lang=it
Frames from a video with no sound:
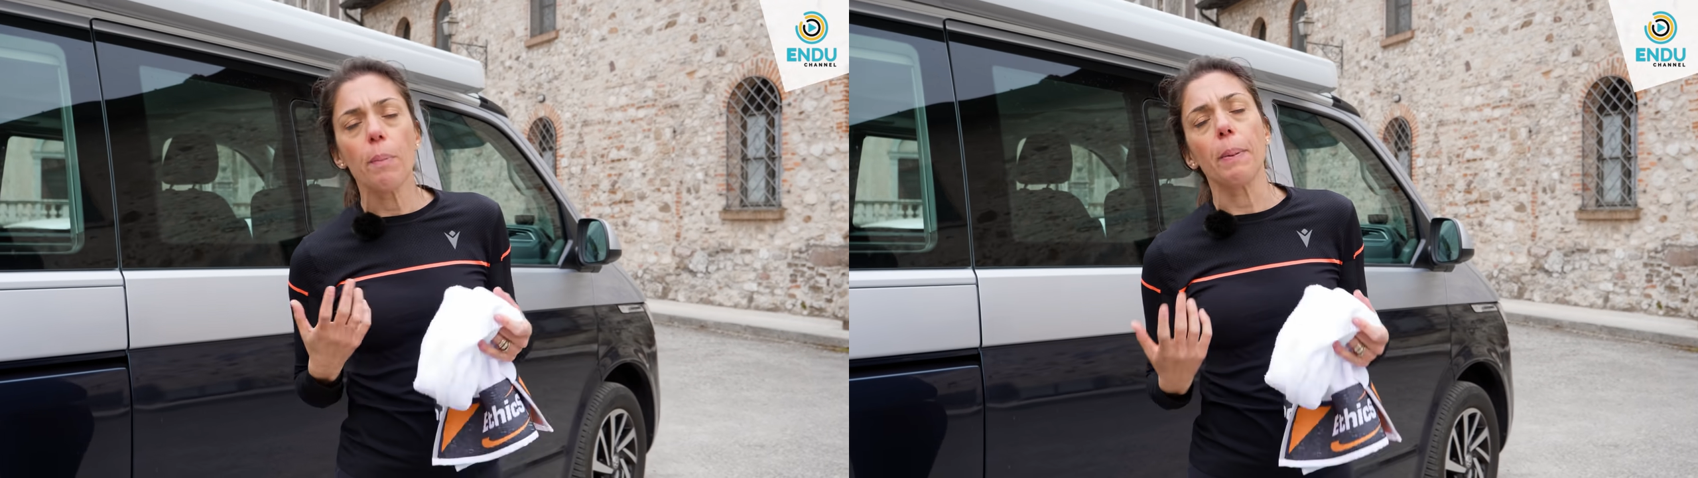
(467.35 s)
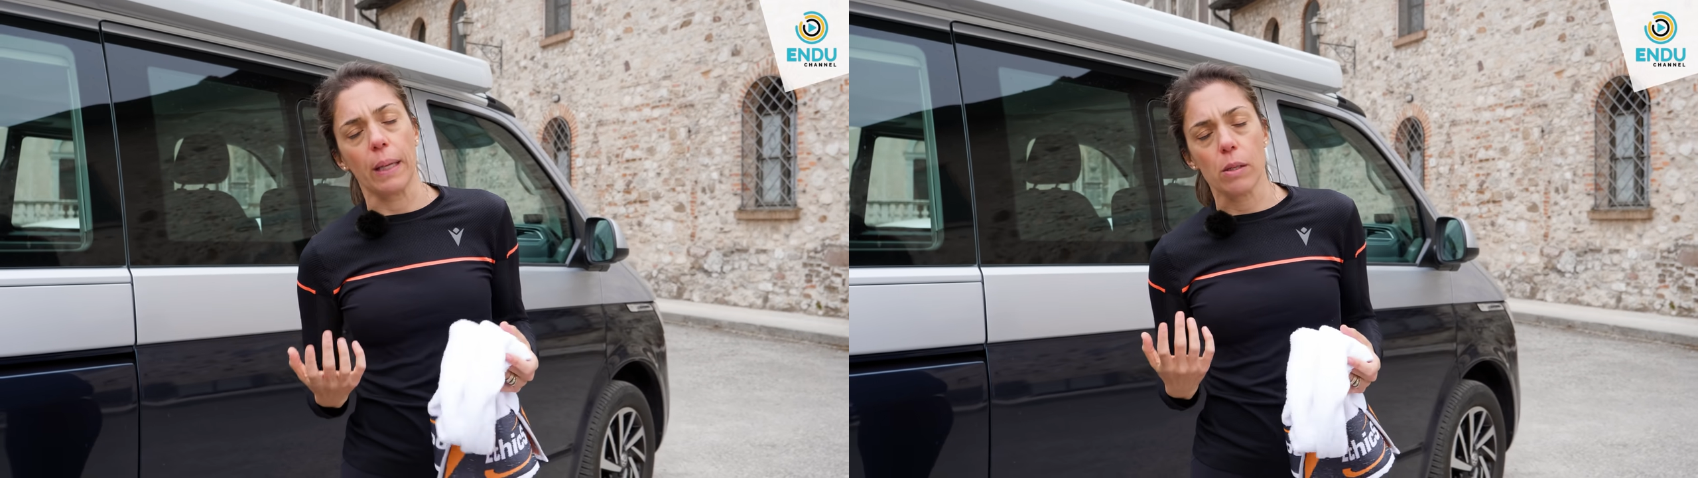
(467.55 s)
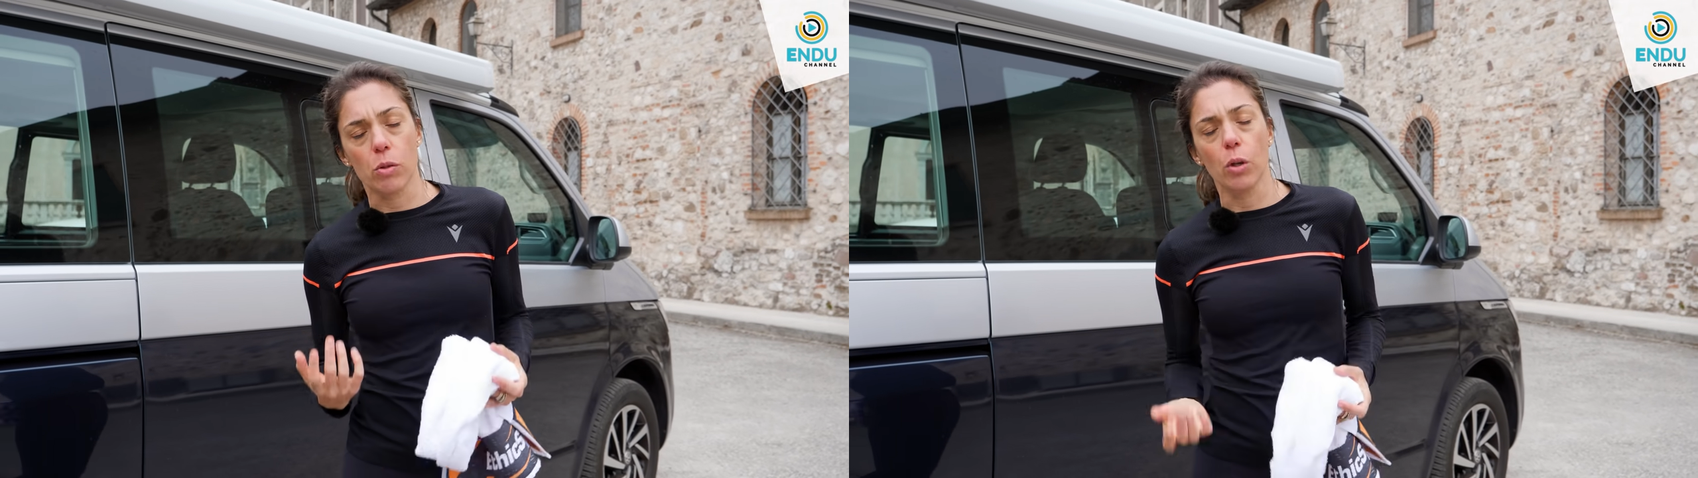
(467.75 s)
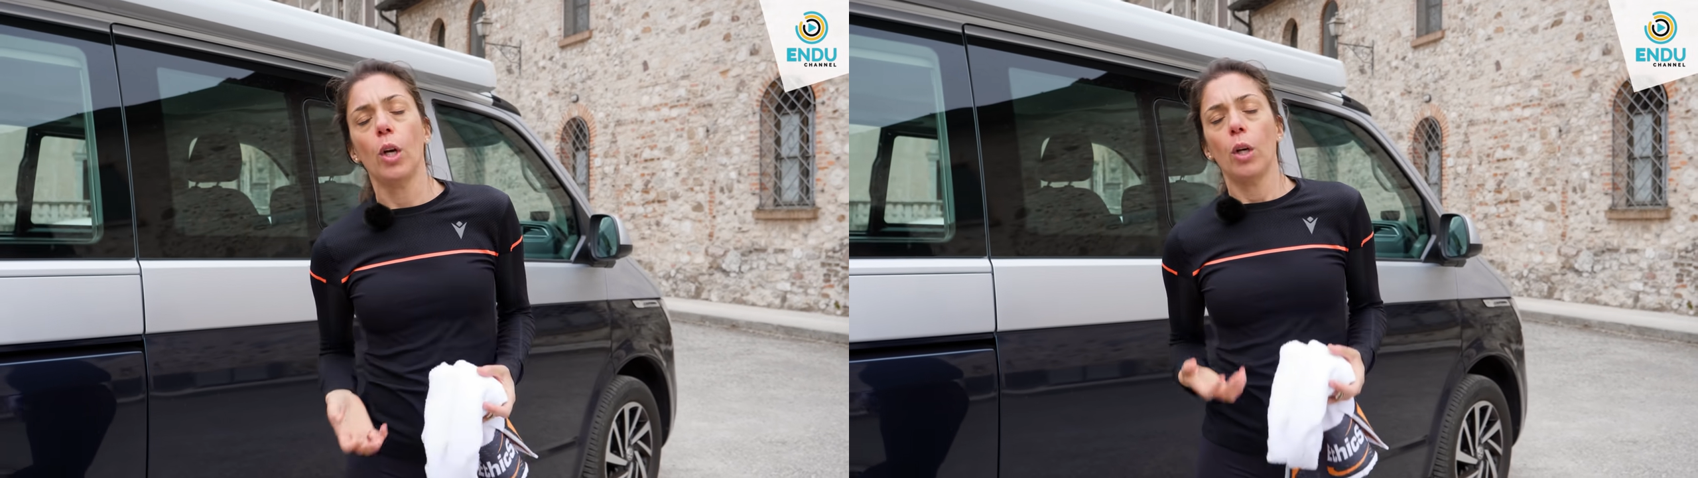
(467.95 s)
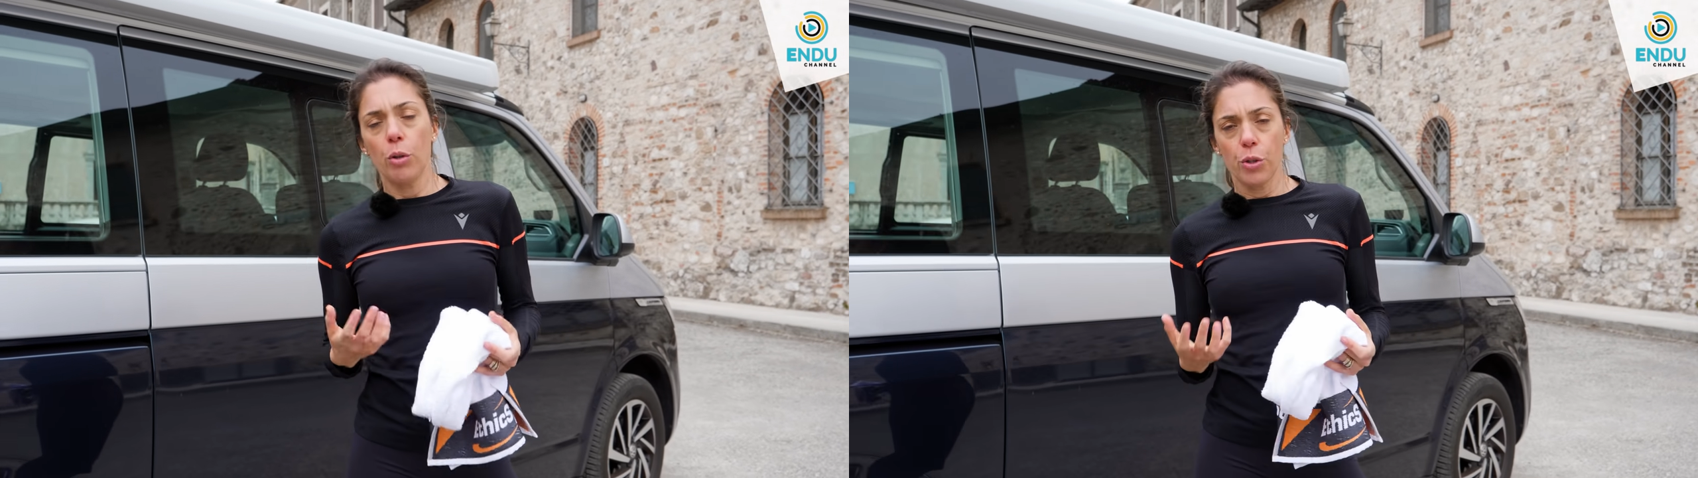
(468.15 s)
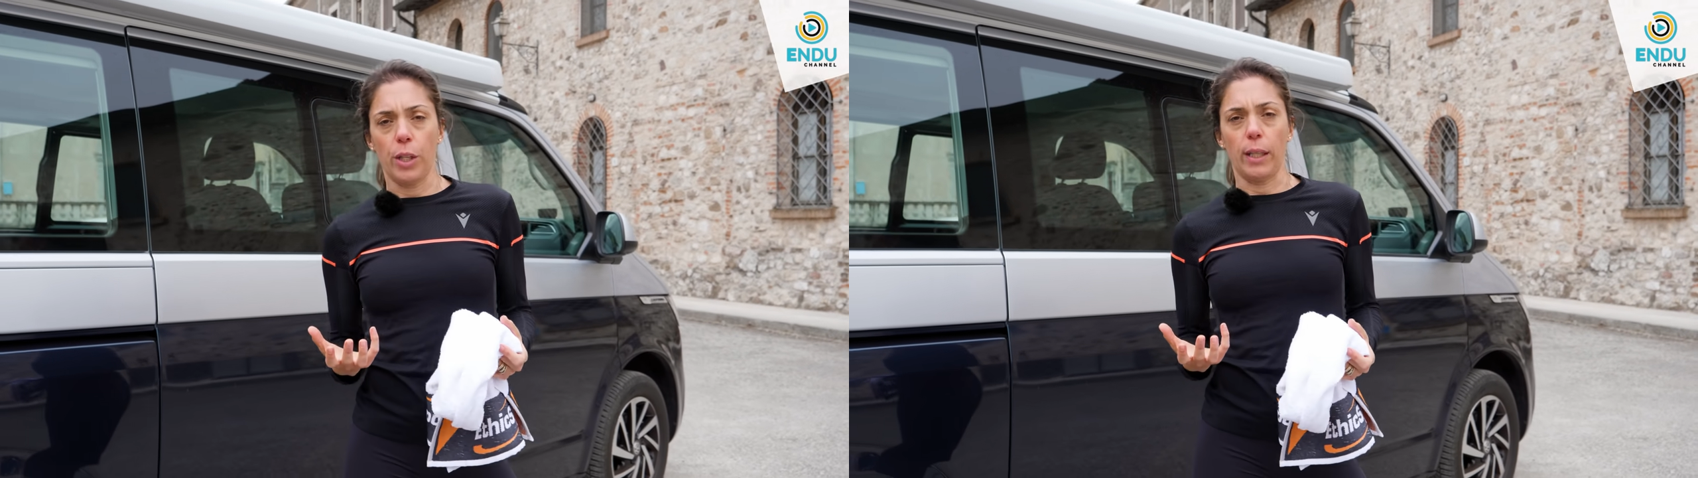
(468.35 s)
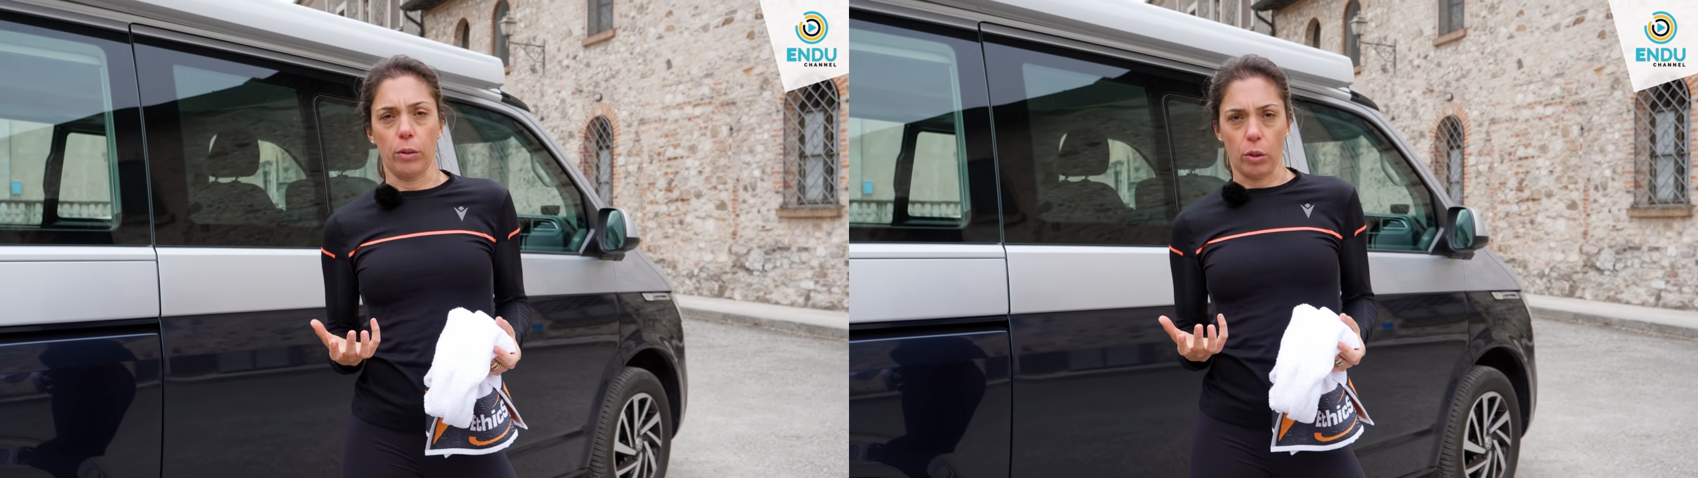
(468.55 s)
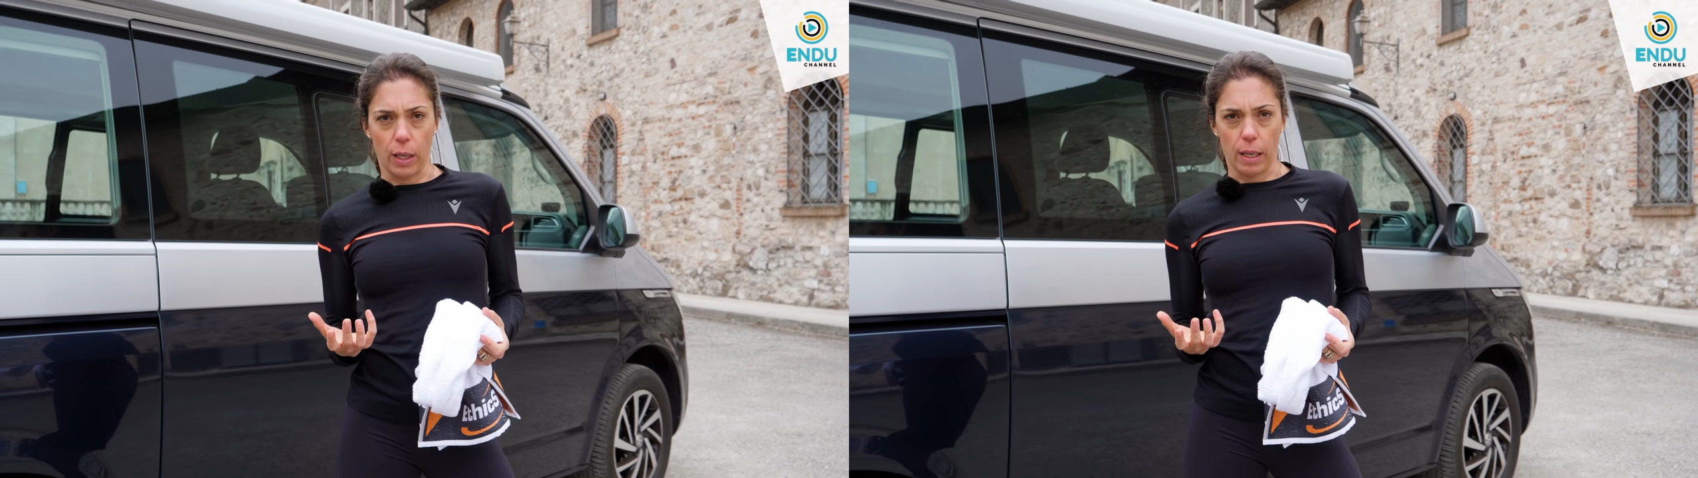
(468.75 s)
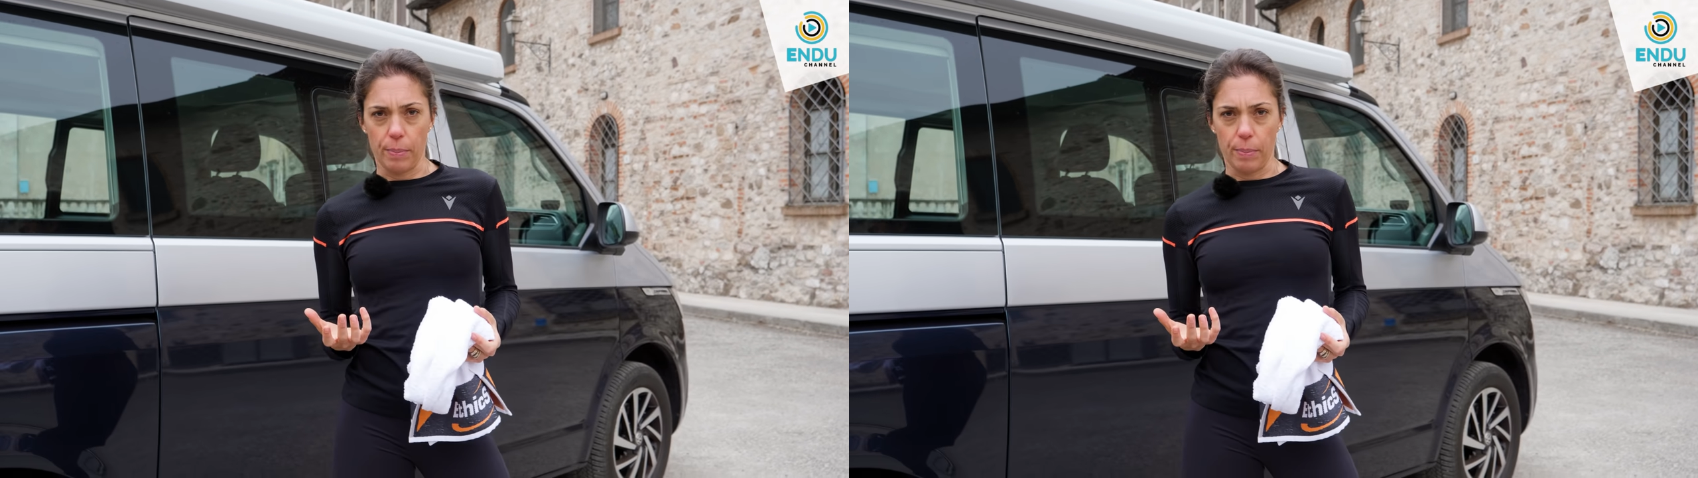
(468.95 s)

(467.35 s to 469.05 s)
presto riuscirete a tornare